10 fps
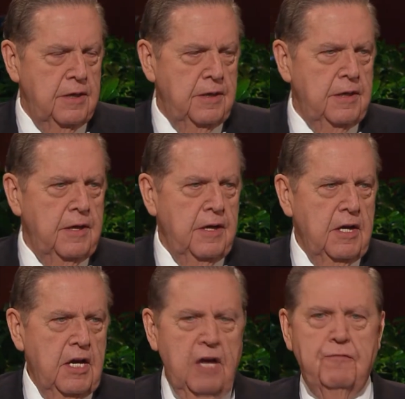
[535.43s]
den
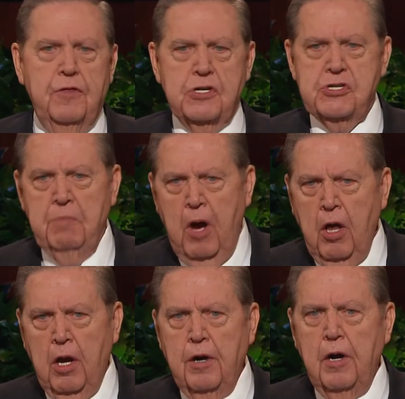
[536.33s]
Bezug zur
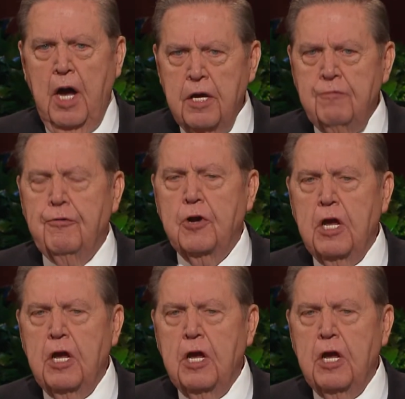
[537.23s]
US-Währung hier.